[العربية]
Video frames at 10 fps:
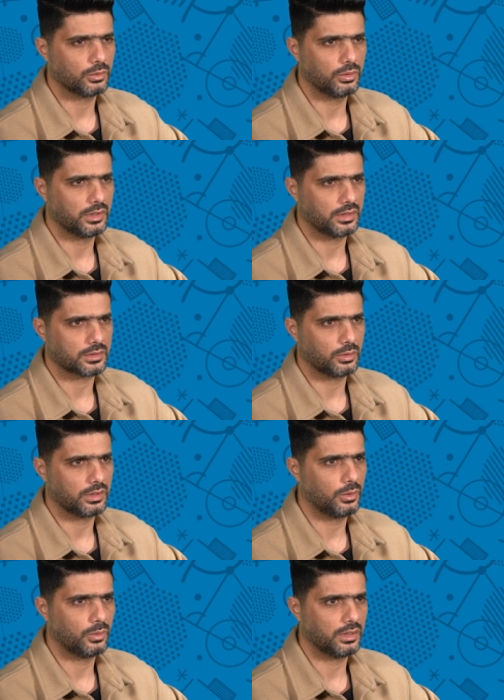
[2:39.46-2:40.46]
يقول الاسكان
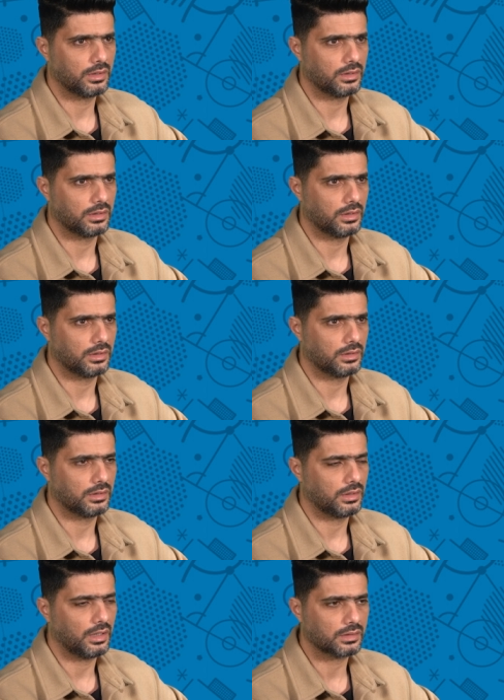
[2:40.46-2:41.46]
هو آه،
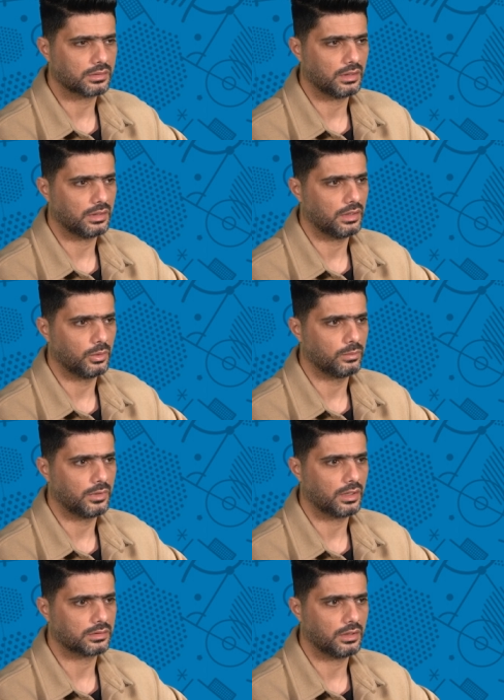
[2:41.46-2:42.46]
اخطا او
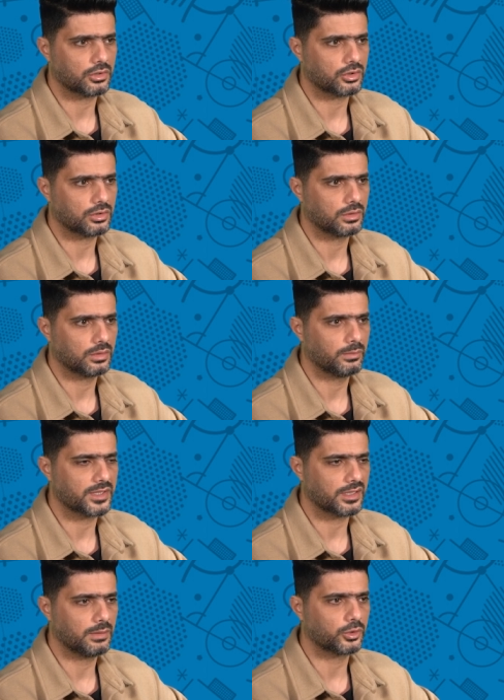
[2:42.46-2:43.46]
ما اخطاش
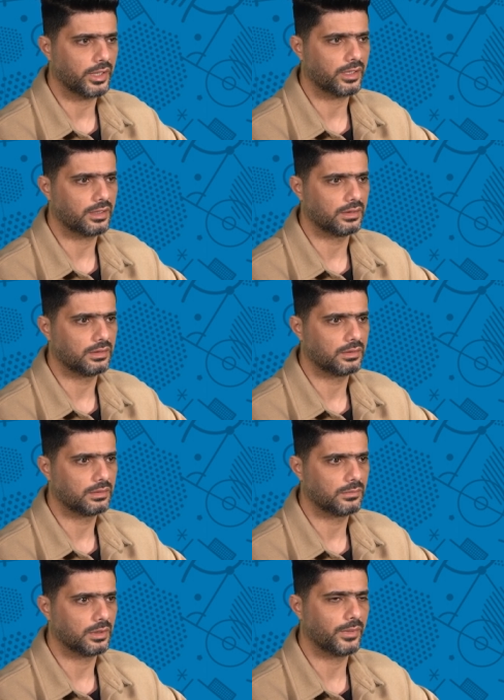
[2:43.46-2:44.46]
بس انا متاكد
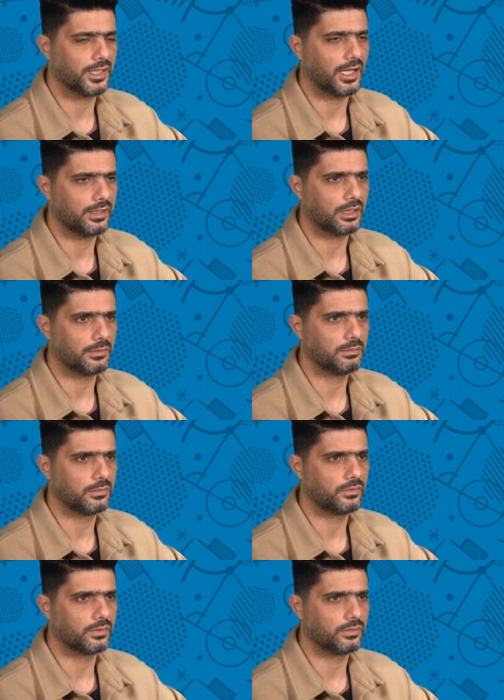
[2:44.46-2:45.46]
يعني باين عليه
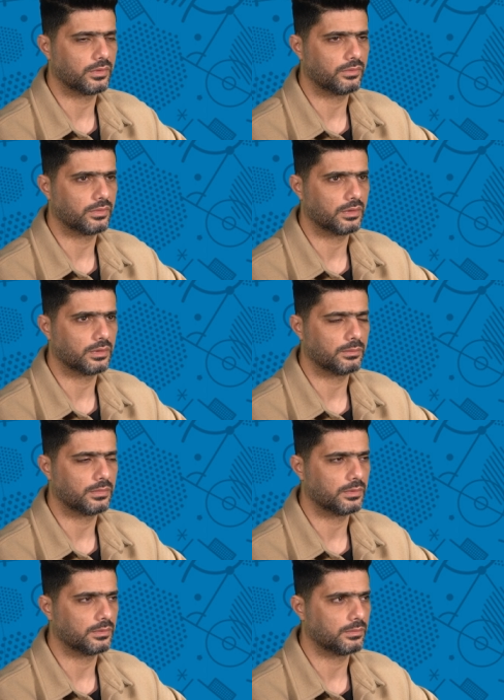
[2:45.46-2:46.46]
كمان في في في
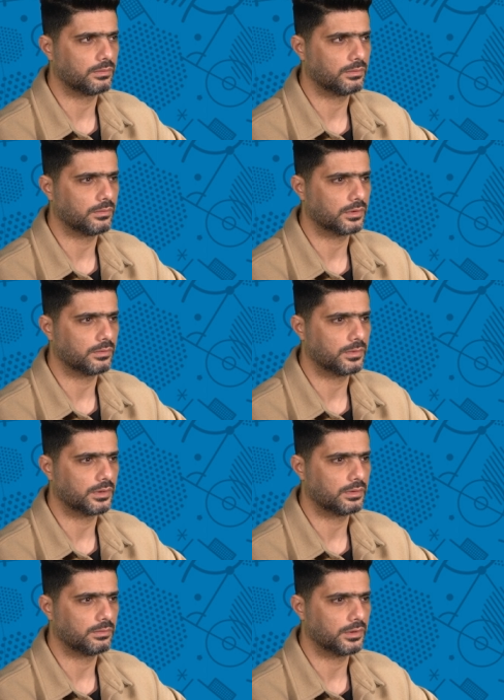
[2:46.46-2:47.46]

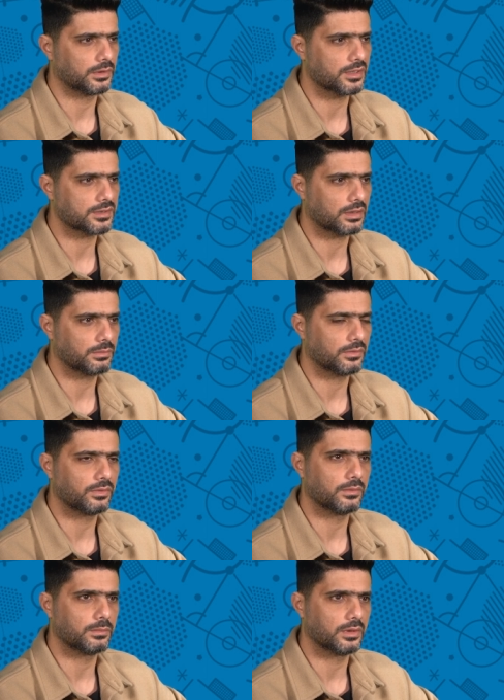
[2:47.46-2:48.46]
بيتاثر
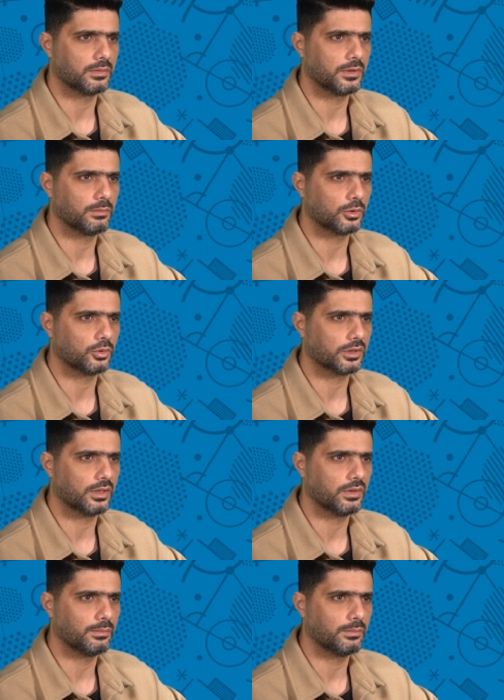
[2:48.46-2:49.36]
بالموضوع ده في